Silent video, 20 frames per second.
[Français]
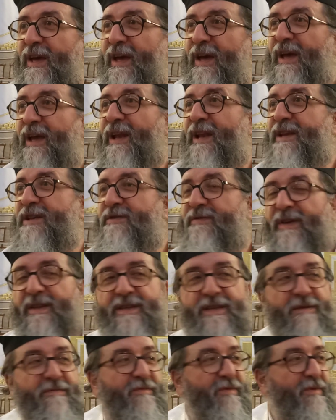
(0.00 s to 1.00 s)
et les
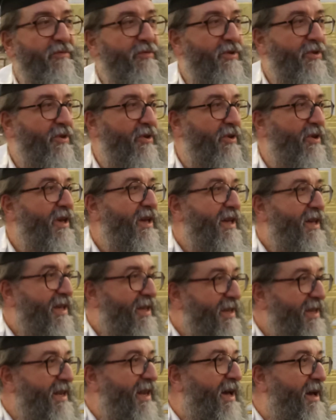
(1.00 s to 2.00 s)
Shvatim, puisque
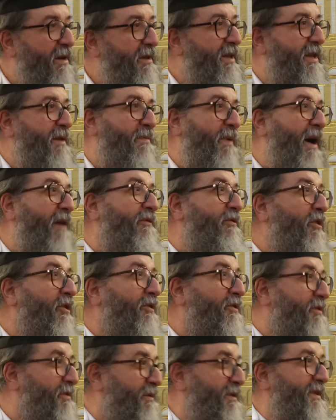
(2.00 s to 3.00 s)
il n'est pas Avot,
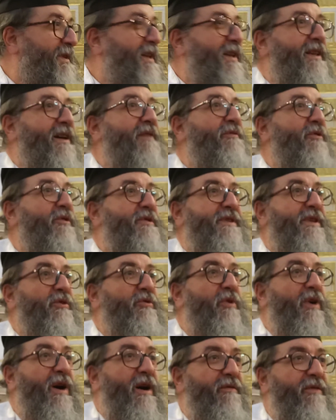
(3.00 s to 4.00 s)
les Avot c'est
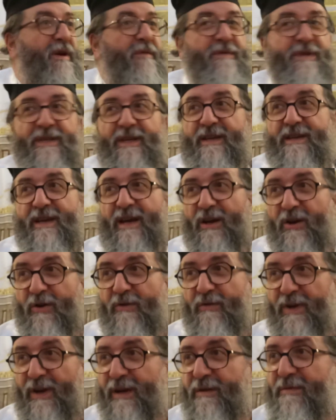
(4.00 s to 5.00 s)
trois, Avram, Israël,
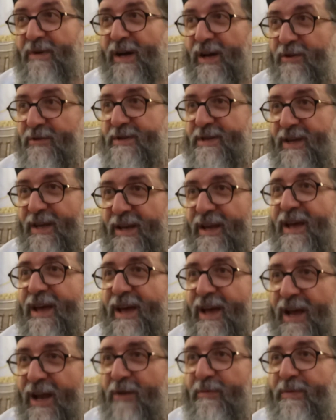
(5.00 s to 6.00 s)
Jacob, la Gemara le dit, elle,
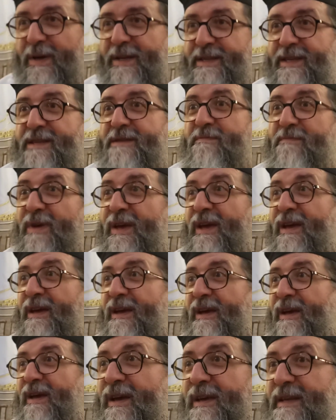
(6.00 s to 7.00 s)
le précise, mais
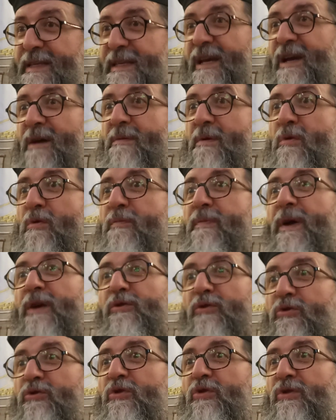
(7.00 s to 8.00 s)
c'est quand même le père
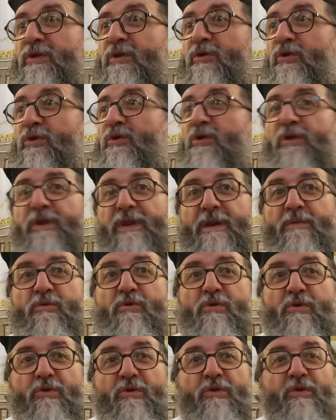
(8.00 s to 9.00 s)
de deux,
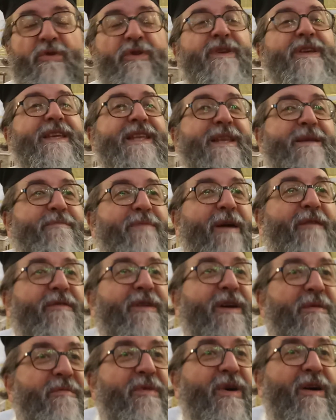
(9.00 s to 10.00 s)
tribus, donc il n'est pas
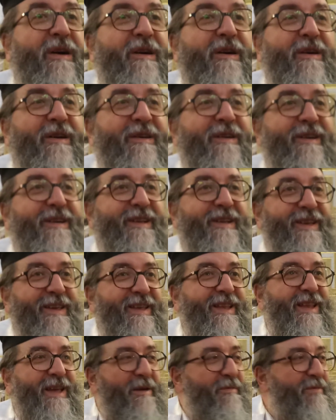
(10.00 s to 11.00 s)
vraiment,
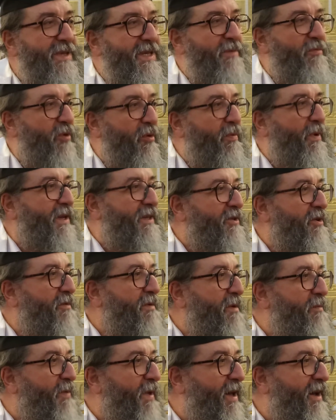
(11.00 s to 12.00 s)
il est un petit peu presque
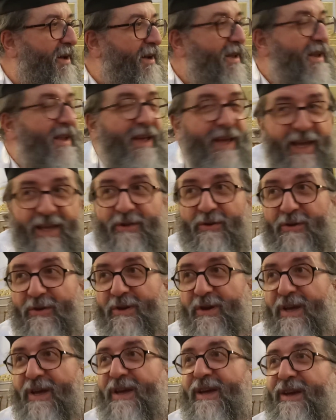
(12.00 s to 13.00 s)
comme un père. Et donc,
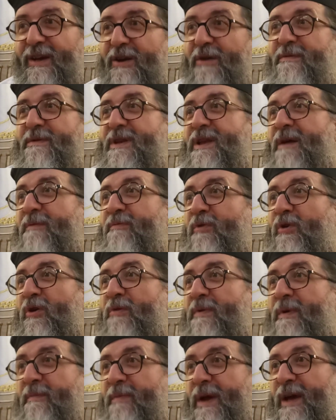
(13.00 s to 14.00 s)
comme il est un peu
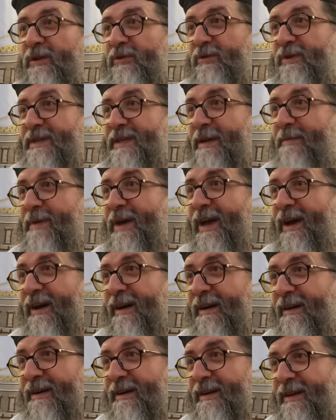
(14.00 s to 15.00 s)
comme un père, donc sa
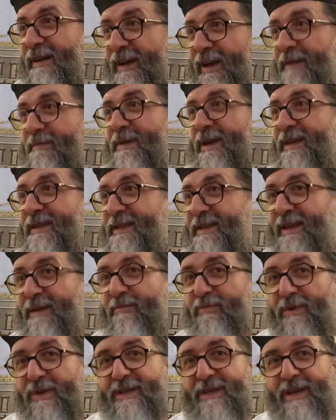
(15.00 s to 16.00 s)
mère, eh bien,
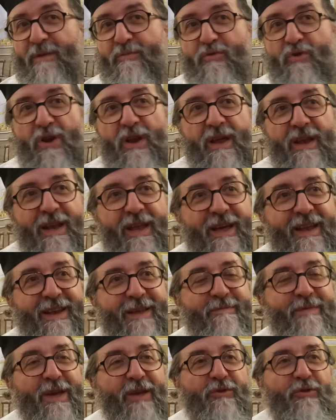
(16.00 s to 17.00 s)
c'est un peu
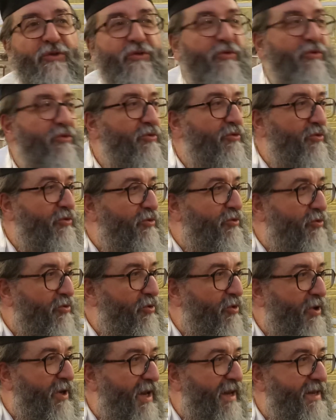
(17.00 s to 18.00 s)
la, mère de tout,
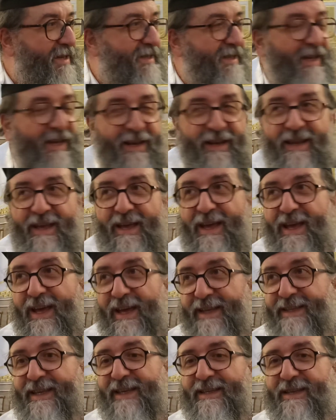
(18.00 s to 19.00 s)
le clan d'Israël.
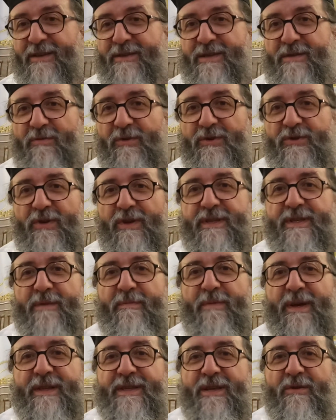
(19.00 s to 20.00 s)
Et ça, c'est une dimension assez
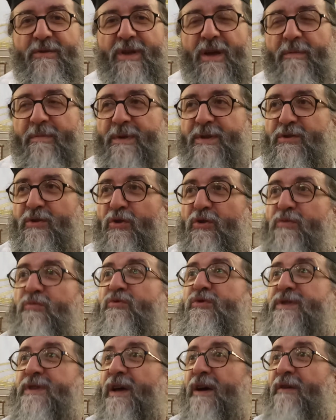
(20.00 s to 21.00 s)
particulière parce que le
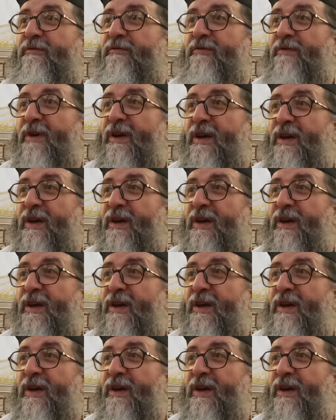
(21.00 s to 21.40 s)
Moussaf,